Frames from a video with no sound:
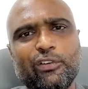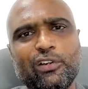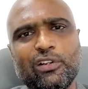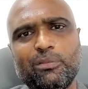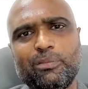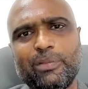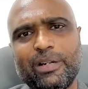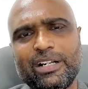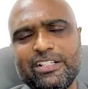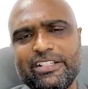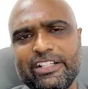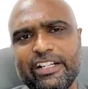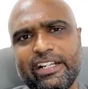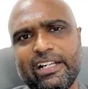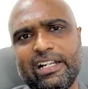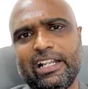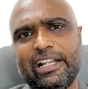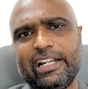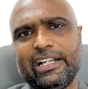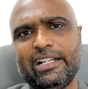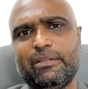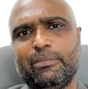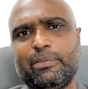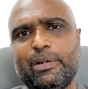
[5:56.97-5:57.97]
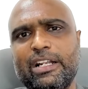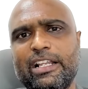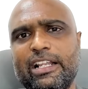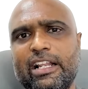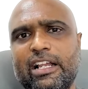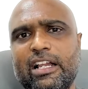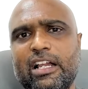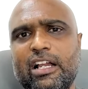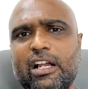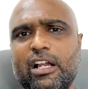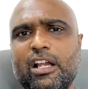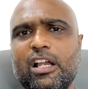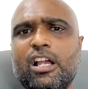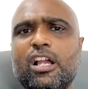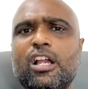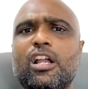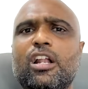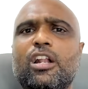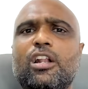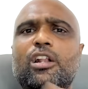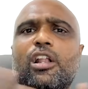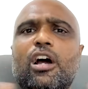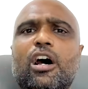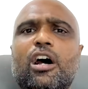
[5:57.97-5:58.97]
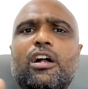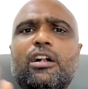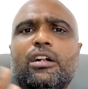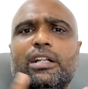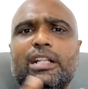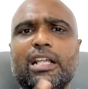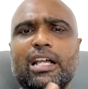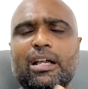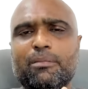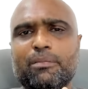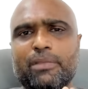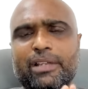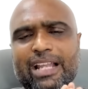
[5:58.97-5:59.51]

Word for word: ஃபோர் பட்ஜெட்டில் என்ன பண்ணியிருக்காங்க லாங் டேர்ம்